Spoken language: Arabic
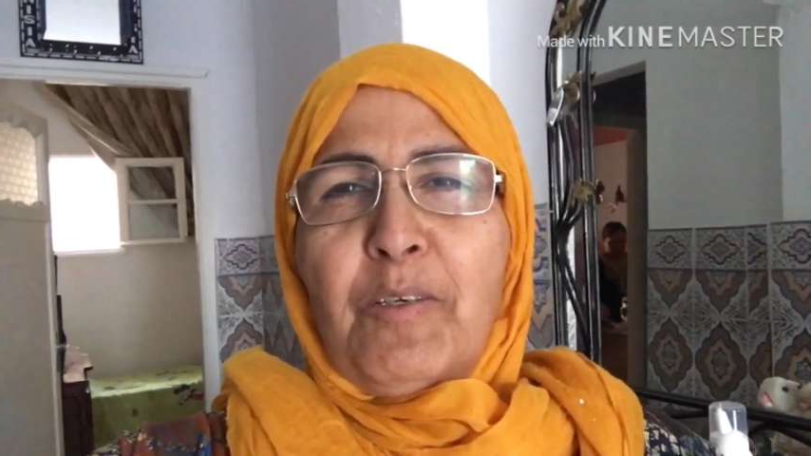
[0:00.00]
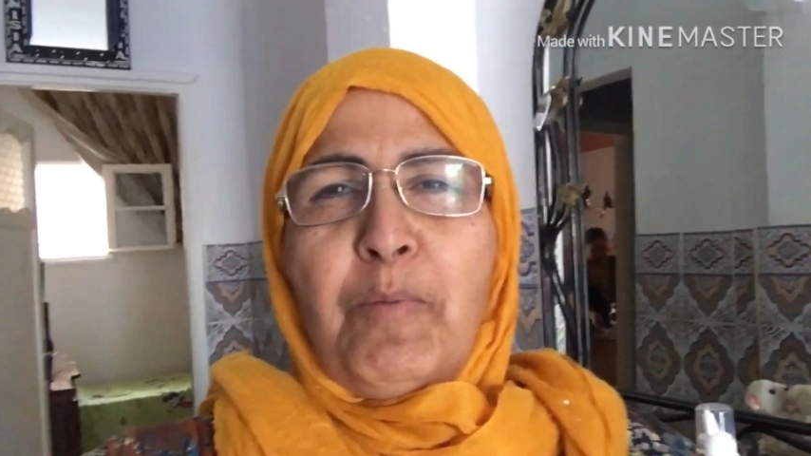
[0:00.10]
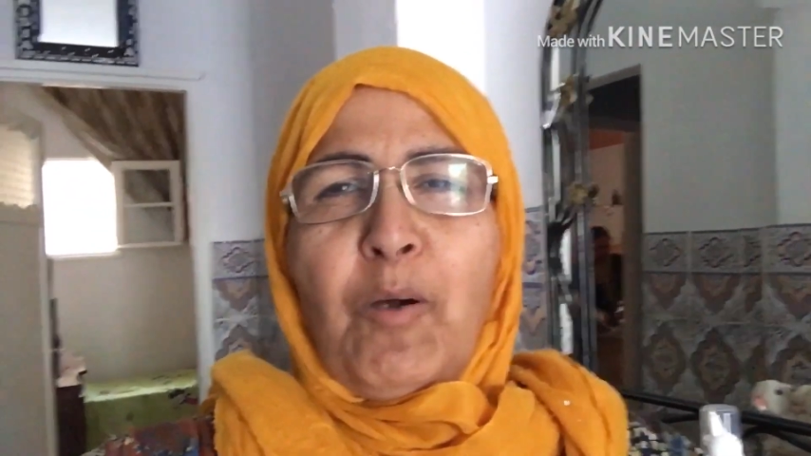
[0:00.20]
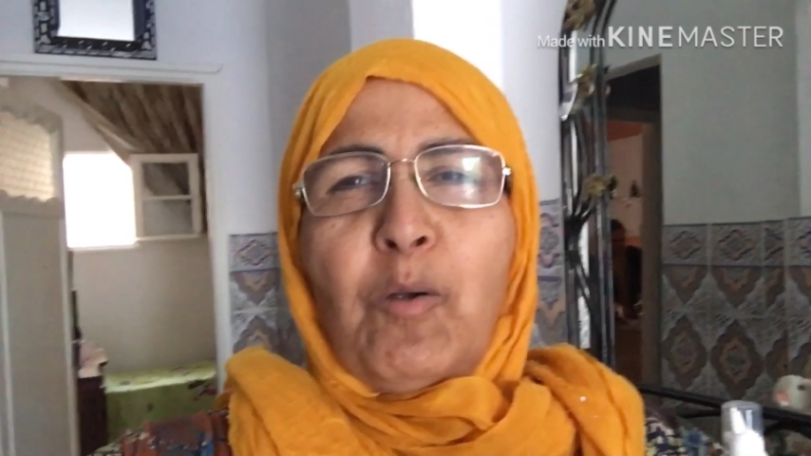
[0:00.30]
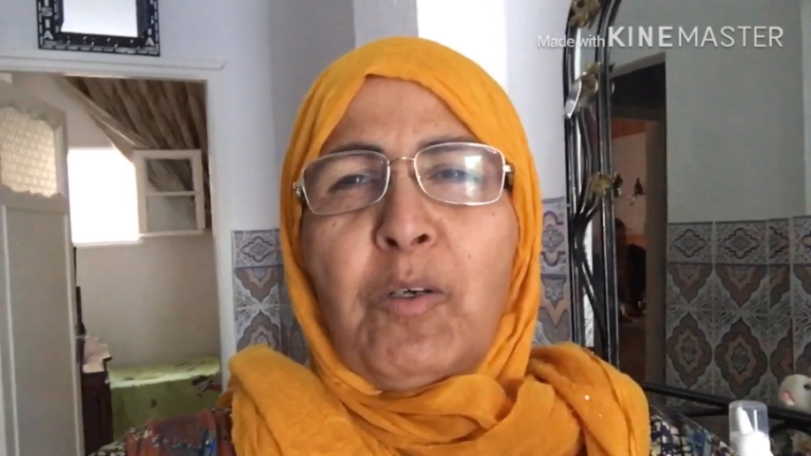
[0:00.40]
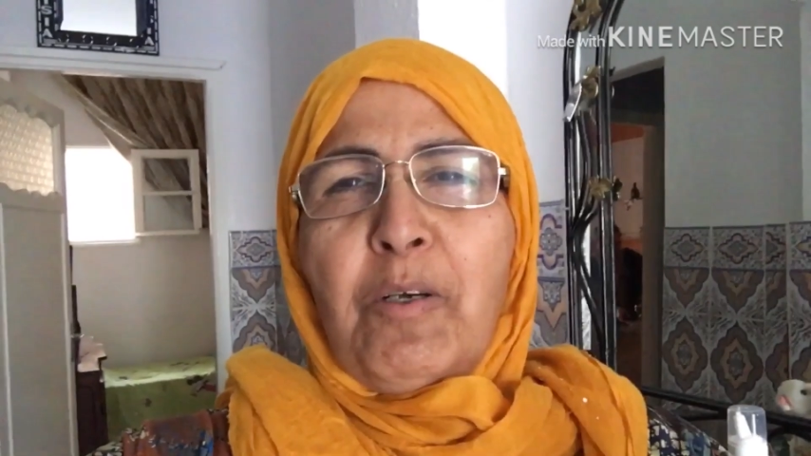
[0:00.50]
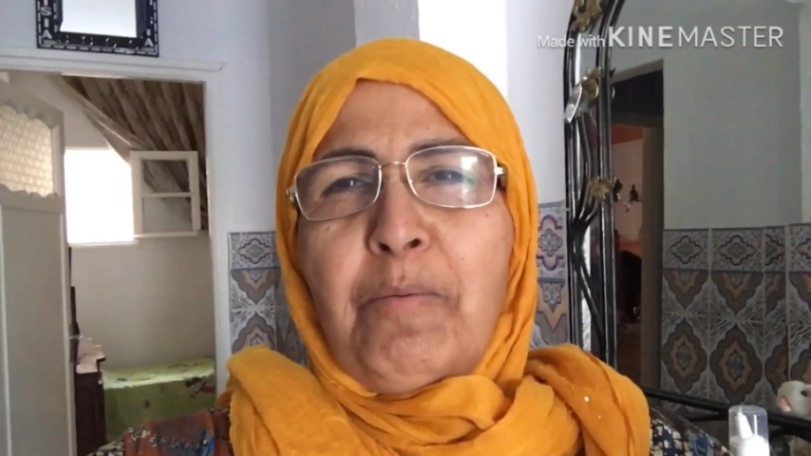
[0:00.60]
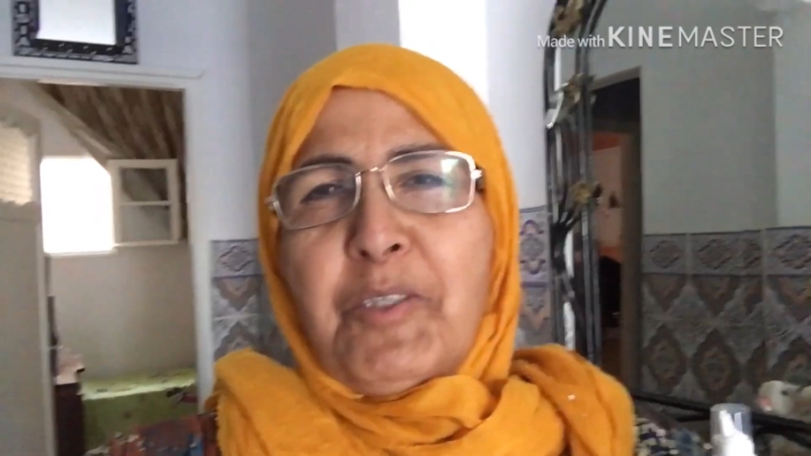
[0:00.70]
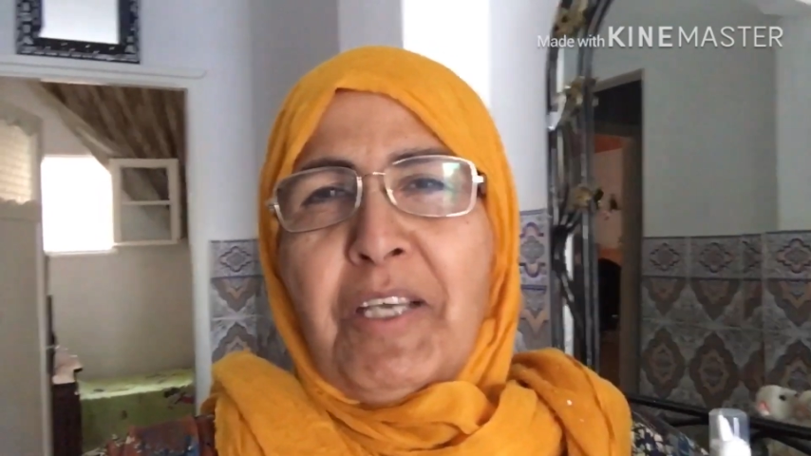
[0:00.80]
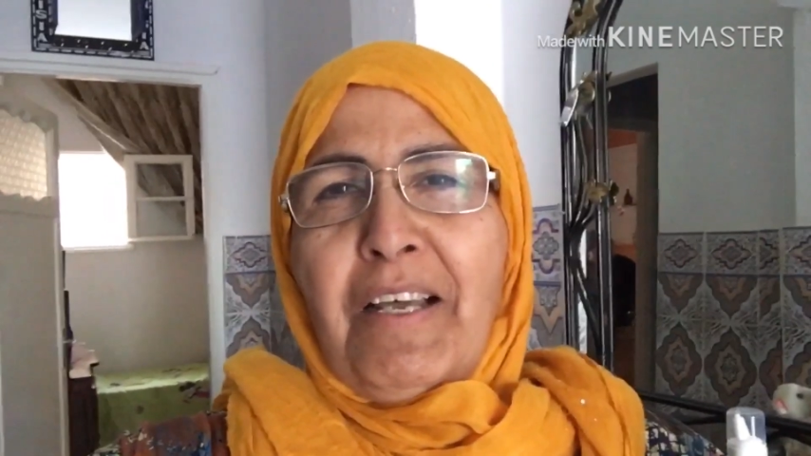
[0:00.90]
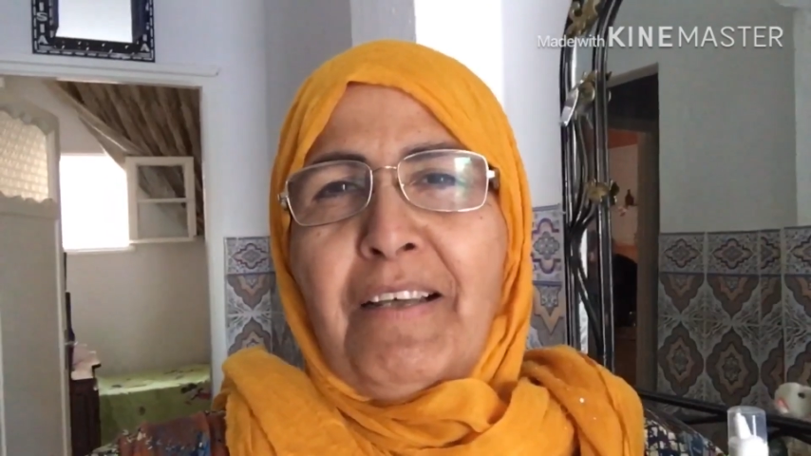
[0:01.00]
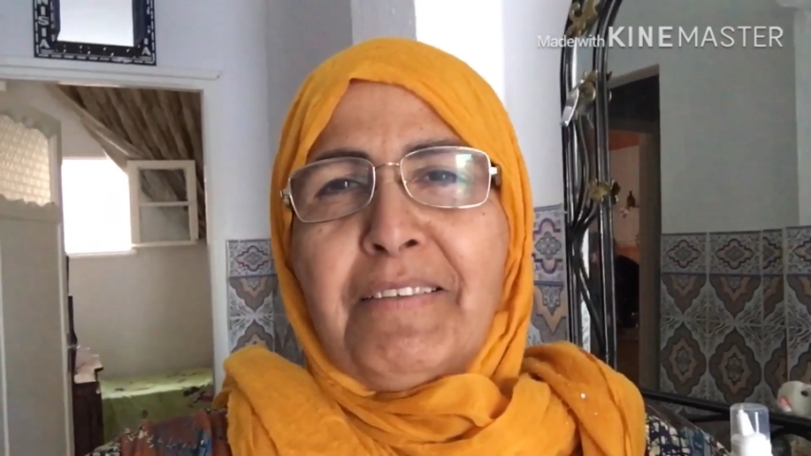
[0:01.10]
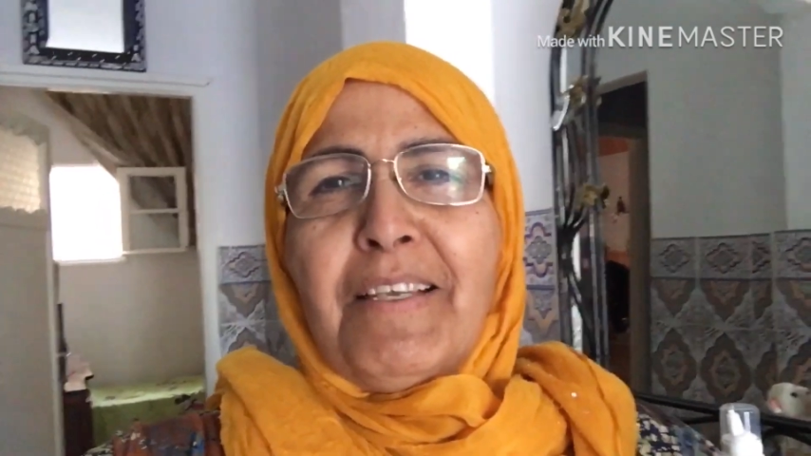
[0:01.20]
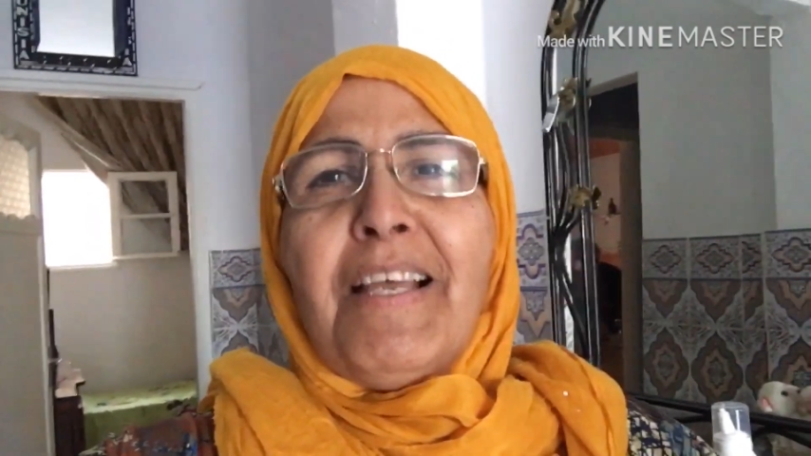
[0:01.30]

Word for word: وما نقول لكم شعار